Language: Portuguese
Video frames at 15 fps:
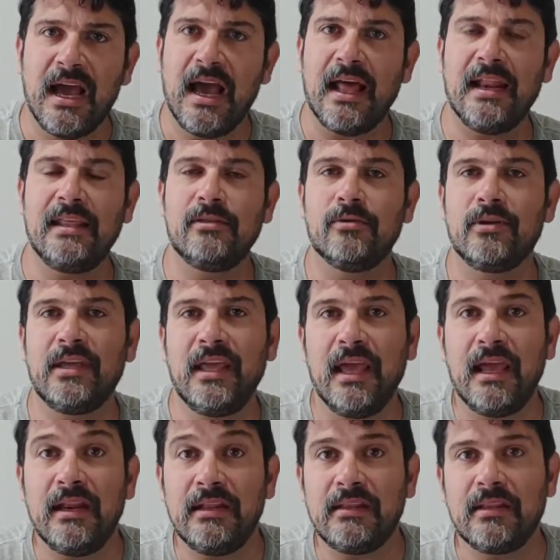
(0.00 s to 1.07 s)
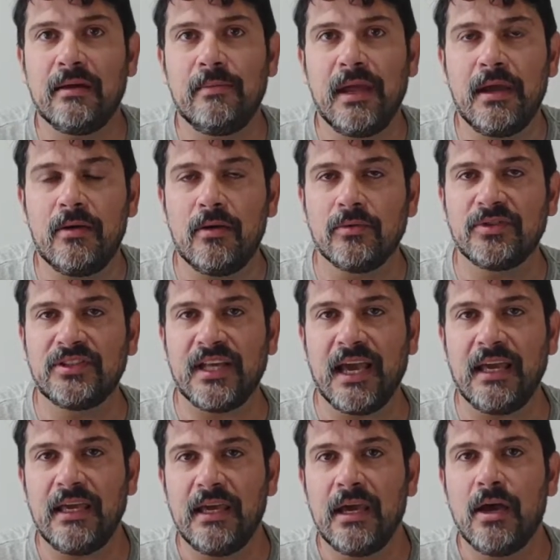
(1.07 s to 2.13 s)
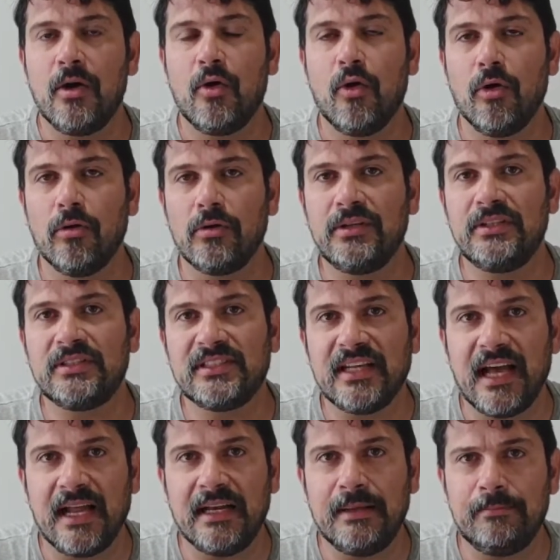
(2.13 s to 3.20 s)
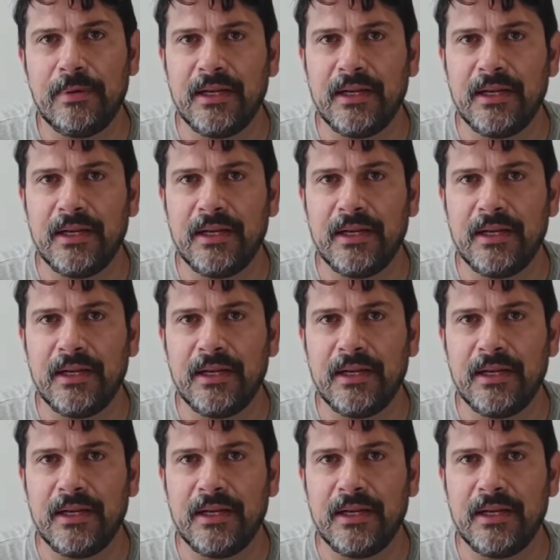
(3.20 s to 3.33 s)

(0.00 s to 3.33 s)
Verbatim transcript: Além do que, ele também consegue colonizar ali,